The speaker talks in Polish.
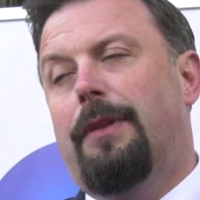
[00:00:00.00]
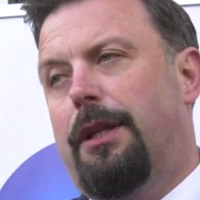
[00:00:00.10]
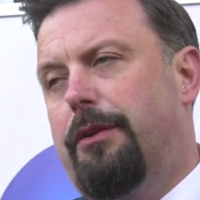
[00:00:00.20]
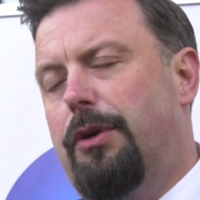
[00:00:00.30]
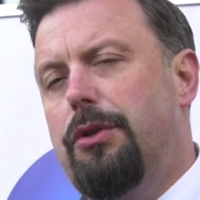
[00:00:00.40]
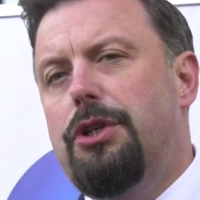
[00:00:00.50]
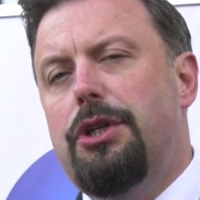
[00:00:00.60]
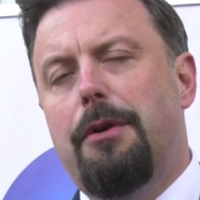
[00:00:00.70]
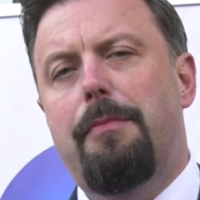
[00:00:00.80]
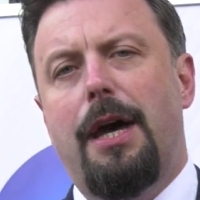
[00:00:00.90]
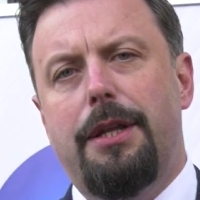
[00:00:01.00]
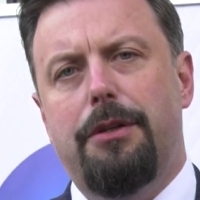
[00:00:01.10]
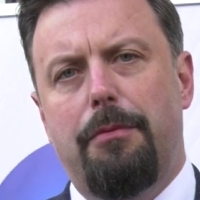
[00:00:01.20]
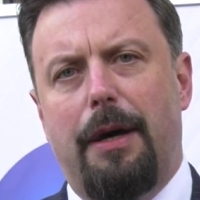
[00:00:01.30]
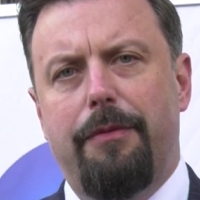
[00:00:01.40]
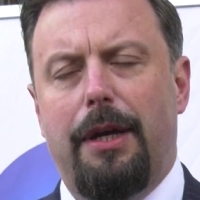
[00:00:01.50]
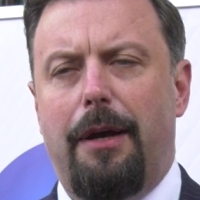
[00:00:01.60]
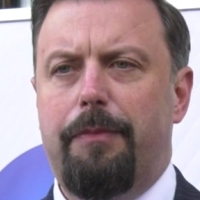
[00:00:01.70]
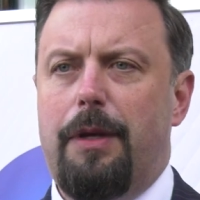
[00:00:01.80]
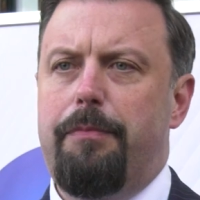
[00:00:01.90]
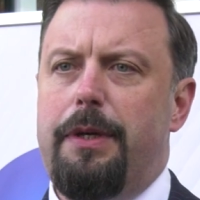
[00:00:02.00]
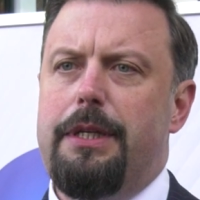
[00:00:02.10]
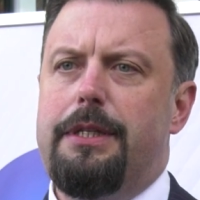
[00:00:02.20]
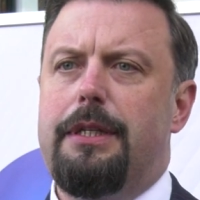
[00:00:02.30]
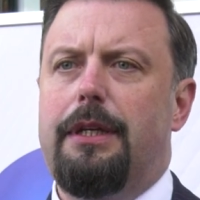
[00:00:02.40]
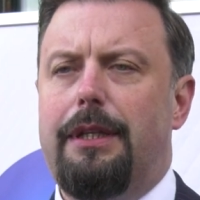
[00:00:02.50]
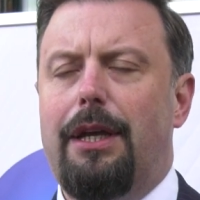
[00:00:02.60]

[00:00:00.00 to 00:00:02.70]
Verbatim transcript: na to wychodzi, że się bardzo obawia PiS y,